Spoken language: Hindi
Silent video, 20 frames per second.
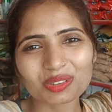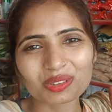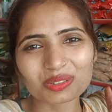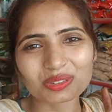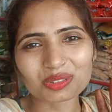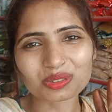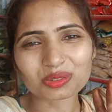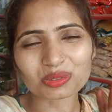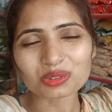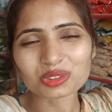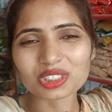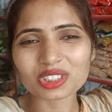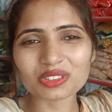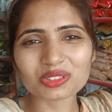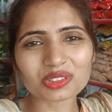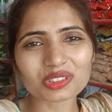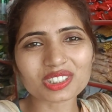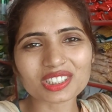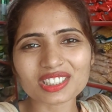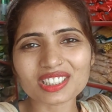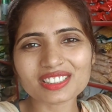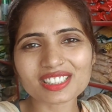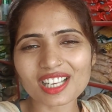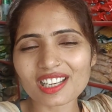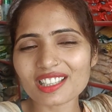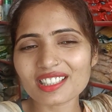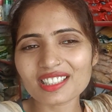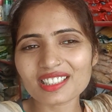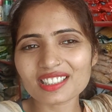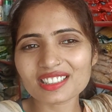तो उस दिन तो दीदी
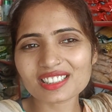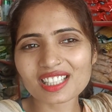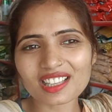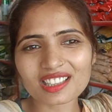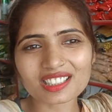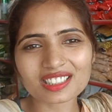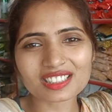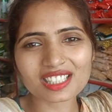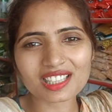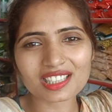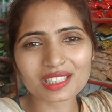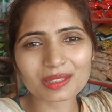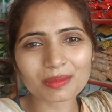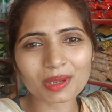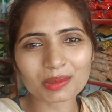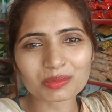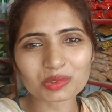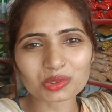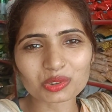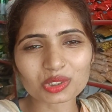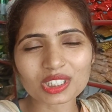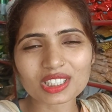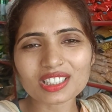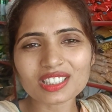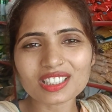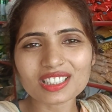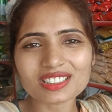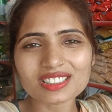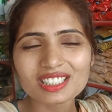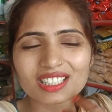चली गई जल्दी जल्दी माँ दो
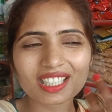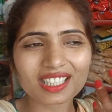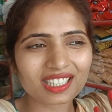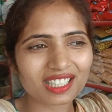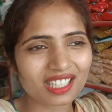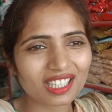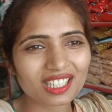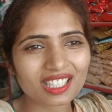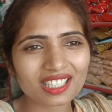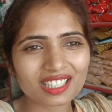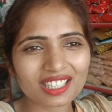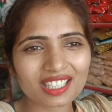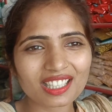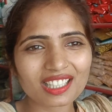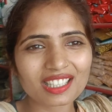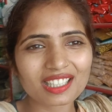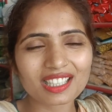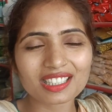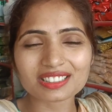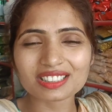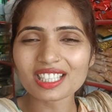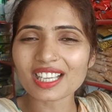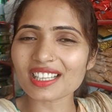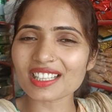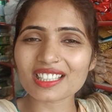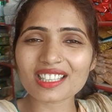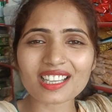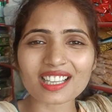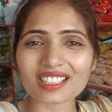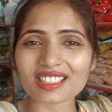तीन दिन से अकेले अकेले हैं अच्छा
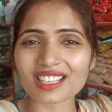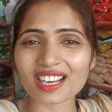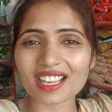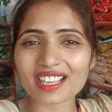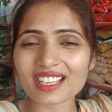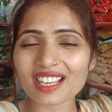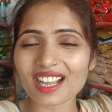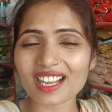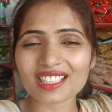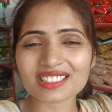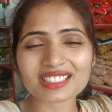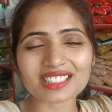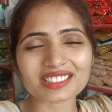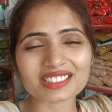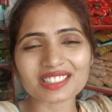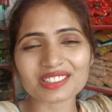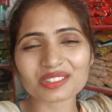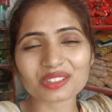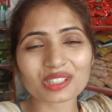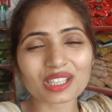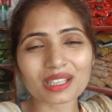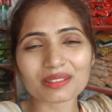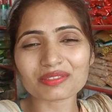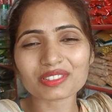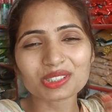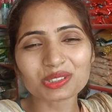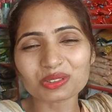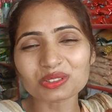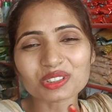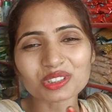नहीं लग रहा है आ जाइए तो
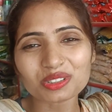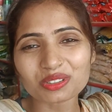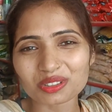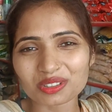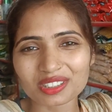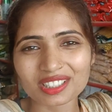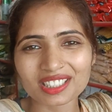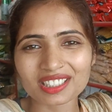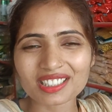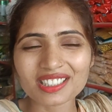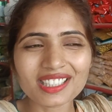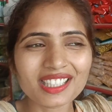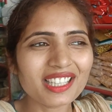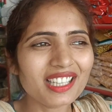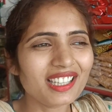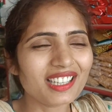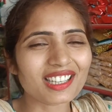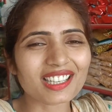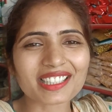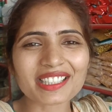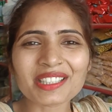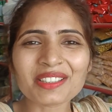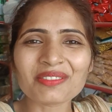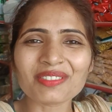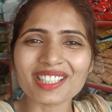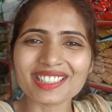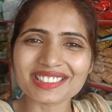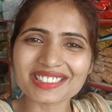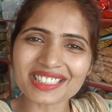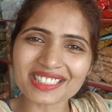काफ़ी खुशी हो रही
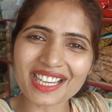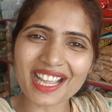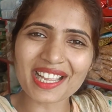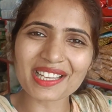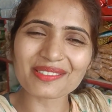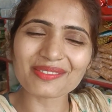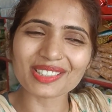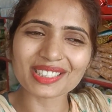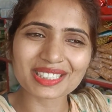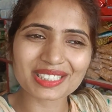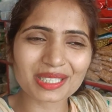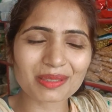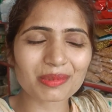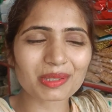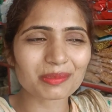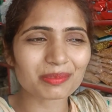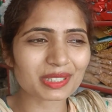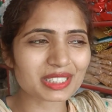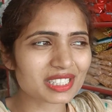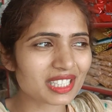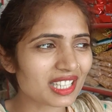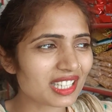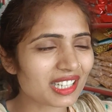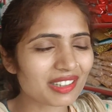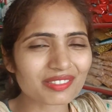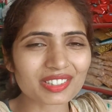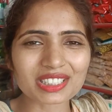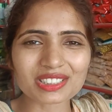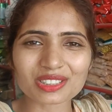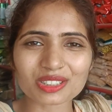लेकिन वंश ना ही वंश के पेपर चल
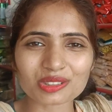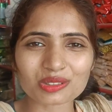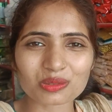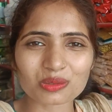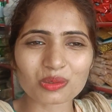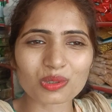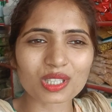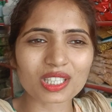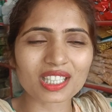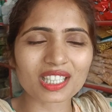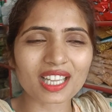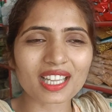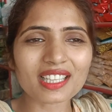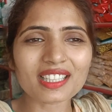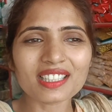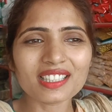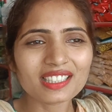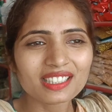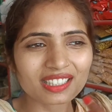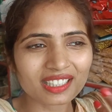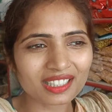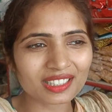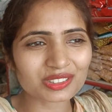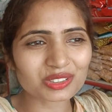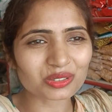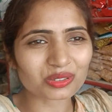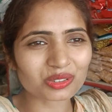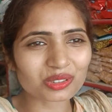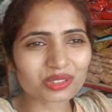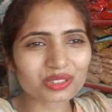रहा है वंश स्कूल गया
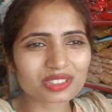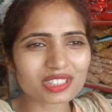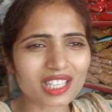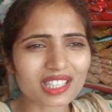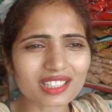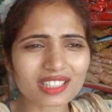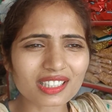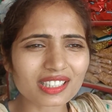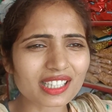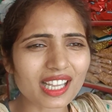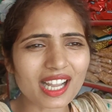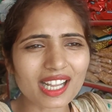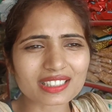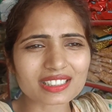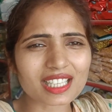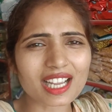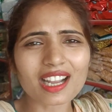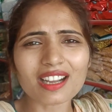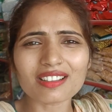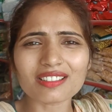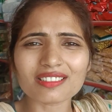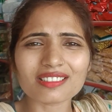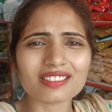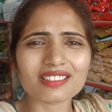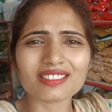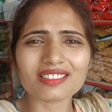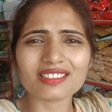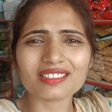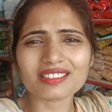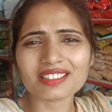है छोड़ो जल्दी आ जाओ